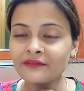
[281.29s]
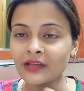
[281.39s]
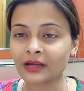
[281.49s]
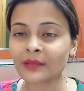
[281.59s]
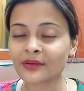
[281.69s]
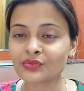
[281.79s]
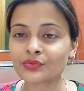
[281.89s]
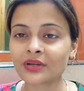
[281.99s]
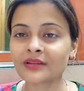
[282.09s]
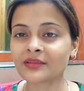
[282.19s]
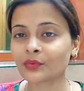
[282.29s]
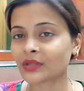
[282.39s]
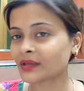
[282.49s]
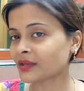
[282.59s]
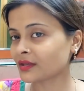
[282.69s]
अफ्तार के बाद शूट करने से
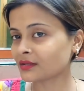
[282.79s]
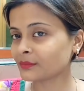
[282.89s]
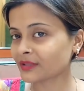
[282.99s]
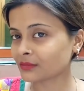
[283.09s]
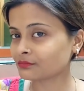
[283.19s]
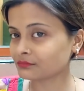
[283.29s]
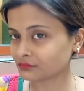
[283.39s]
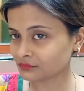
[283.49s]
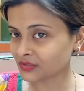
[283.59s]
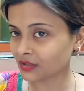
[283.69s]
होता क्या है कि मतलब